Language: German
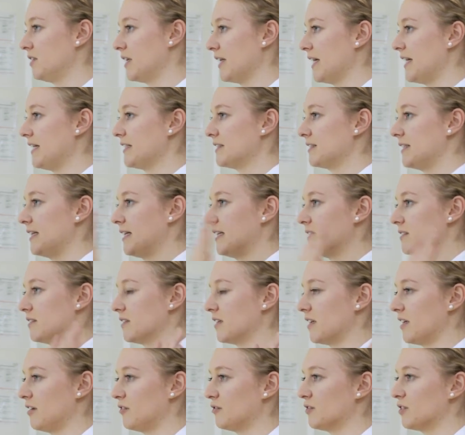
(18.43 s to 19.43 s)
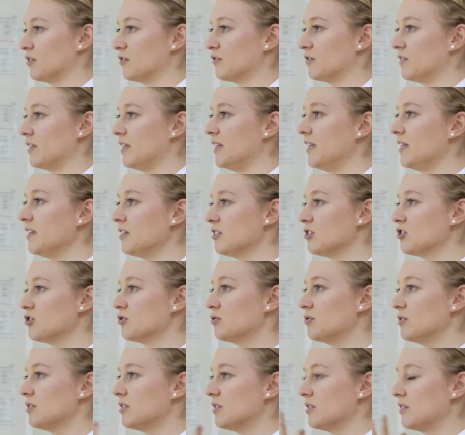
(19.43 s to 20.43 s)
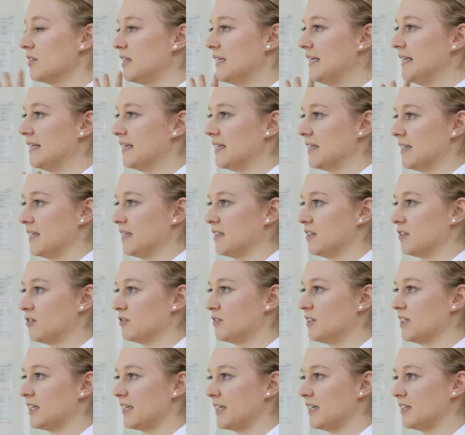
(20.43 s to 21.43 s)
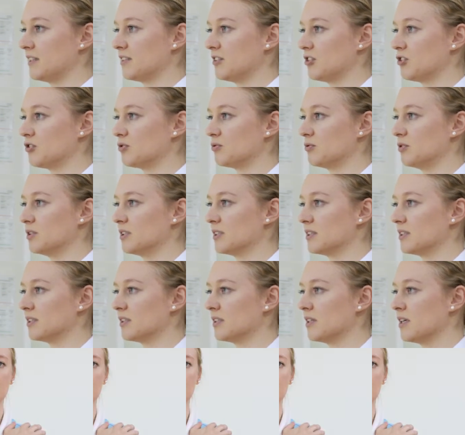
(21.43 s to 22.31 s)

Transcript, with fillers: Die rechte Hand greift auf die linke Schulter, die linke Hand auf die rechte Schulter.